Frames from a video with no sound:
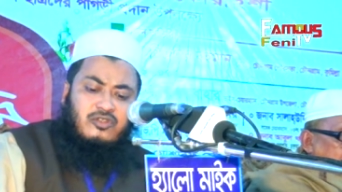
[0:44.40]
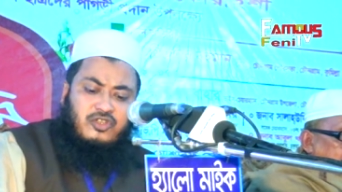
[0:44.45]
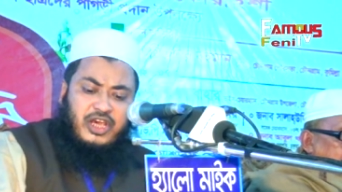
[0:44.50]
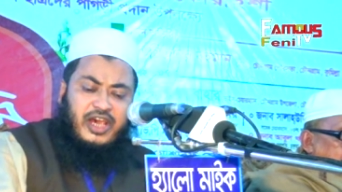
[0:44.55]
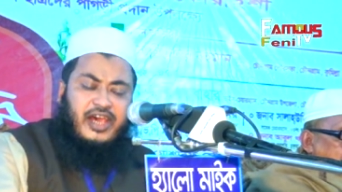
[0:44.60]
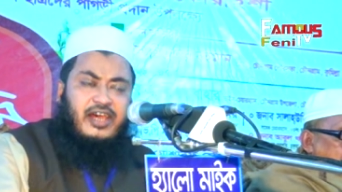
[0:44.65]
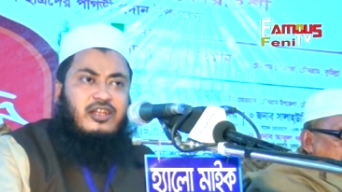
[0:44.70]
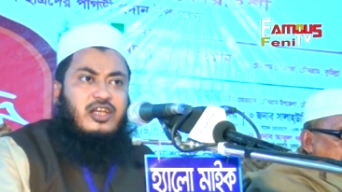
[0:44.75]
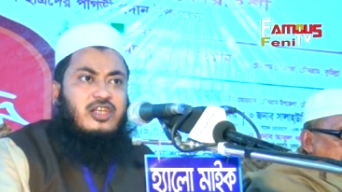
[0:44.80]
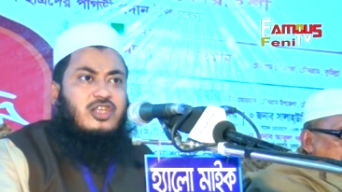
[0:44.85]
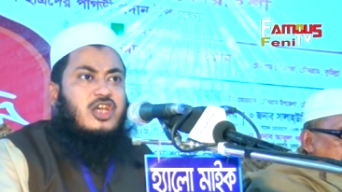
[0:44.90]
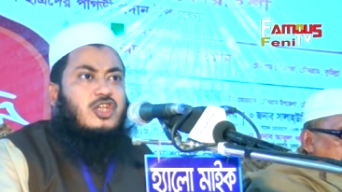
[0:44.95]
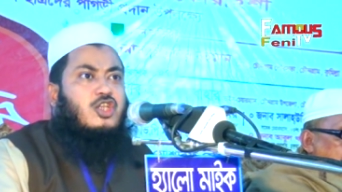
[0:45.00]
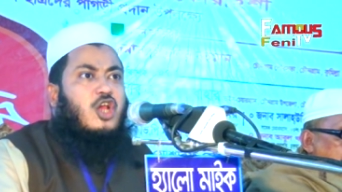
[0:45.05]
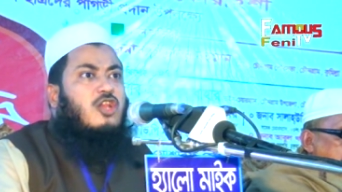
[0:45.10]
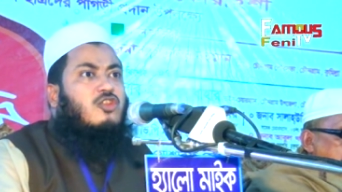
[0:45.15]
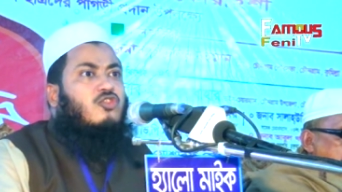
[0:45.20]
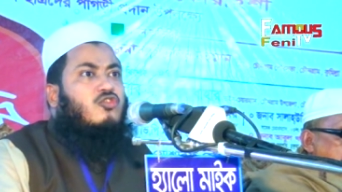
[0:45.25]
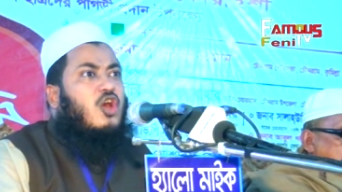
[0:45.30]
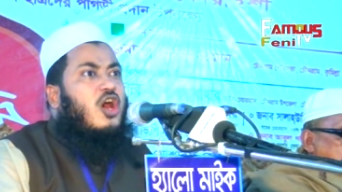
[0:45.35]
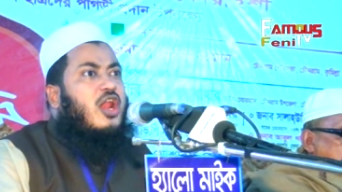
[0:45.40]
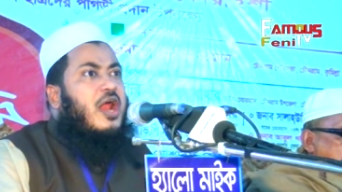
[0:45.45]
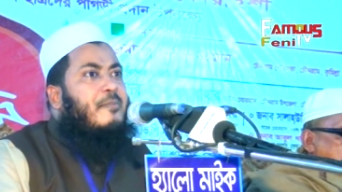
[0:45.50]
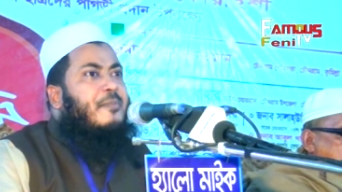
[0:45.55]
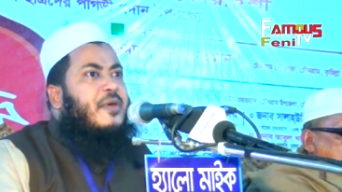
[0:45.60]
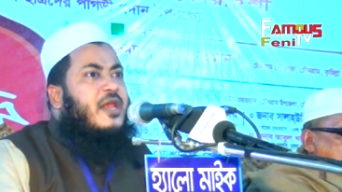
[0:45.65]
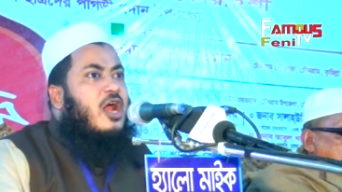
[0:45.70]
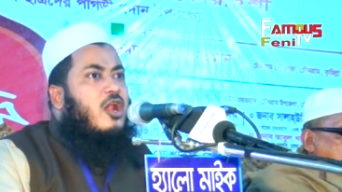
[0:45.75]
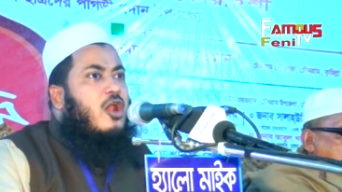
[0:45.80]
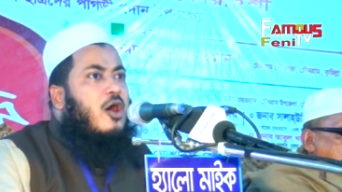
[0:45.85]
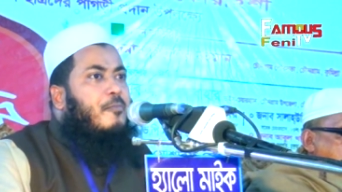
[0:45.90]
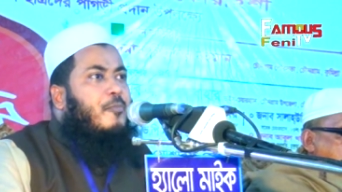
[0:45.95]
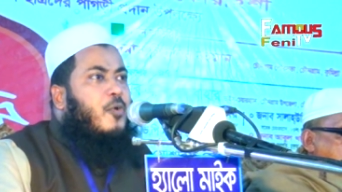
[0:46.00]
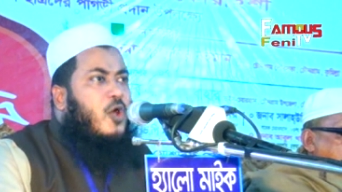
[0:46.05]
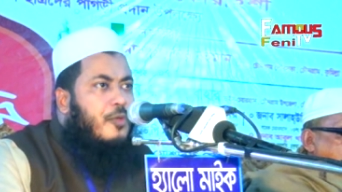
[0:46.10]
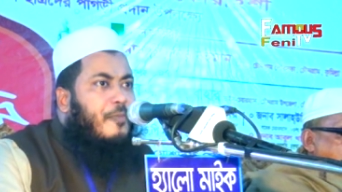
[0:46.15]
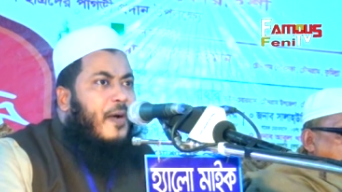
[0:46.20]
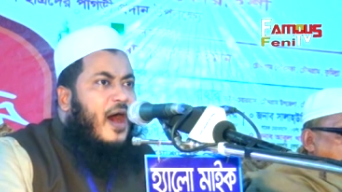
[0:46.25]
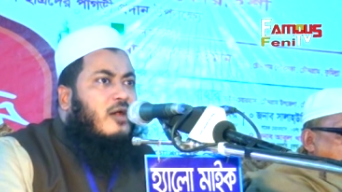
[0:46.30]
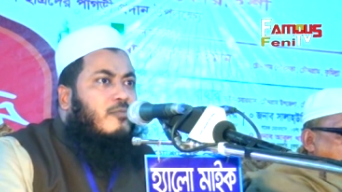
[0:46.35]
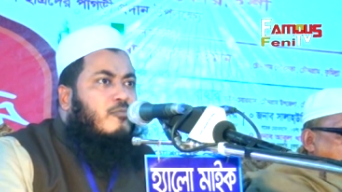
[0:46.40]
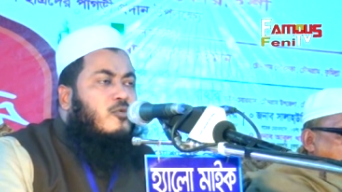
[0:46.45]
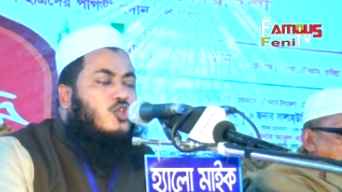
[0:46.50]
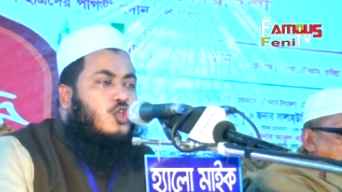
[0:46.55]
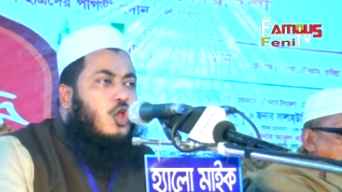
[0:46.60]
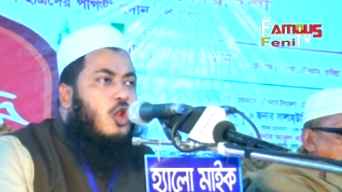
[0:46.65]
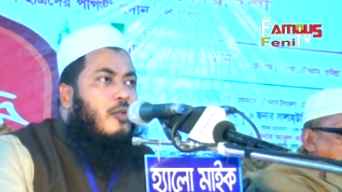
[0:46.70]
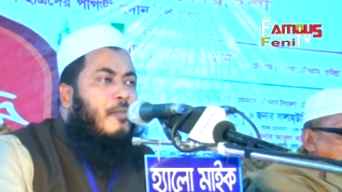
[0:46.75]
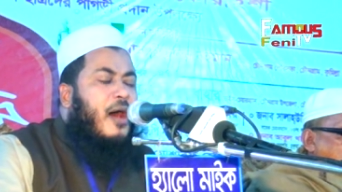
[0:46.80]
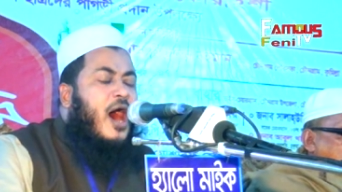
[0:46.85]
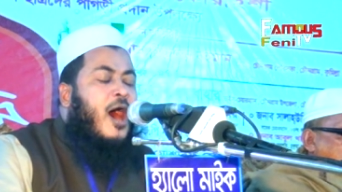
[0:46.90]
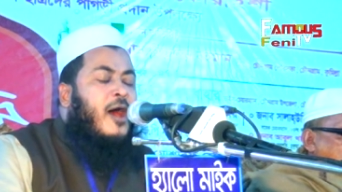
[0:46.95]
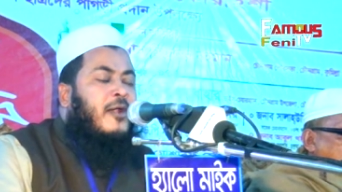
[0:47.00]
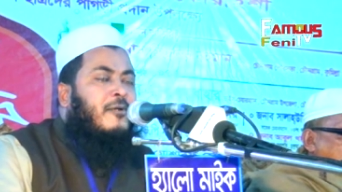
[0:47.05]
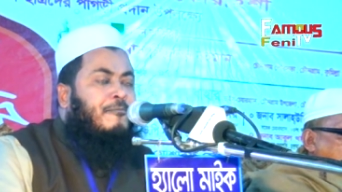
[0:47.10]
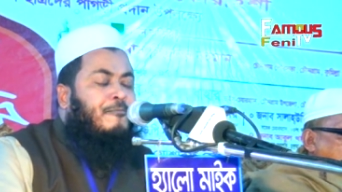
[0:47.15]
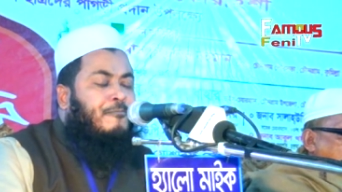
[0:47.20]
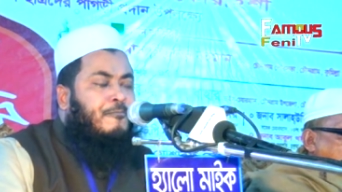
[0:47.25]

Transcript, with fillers: যেই দেশে শতকরা বিরানব্বই ভাগ মুসলমান